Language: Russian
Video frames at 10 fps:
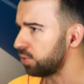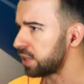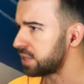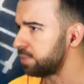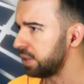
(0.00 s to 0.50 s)
У
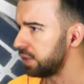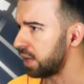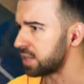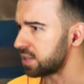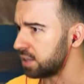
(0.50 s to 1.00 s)
нас были
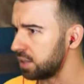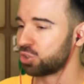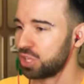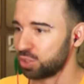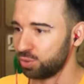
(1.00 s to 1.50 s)
ласты.
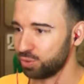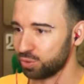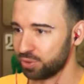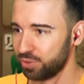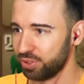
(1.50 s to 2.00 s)
Шесть штук
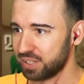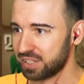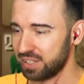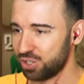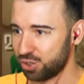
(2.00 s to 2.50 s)
нужно
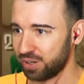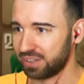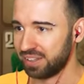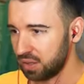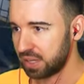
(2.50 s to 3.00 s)
водоросли. Черт.
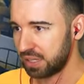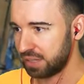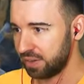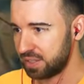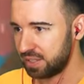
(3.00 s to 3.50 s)
Окей,
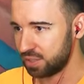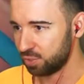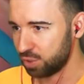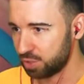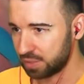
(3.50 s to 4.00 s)
давайте
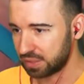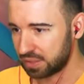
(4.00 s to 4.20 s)
изучим этот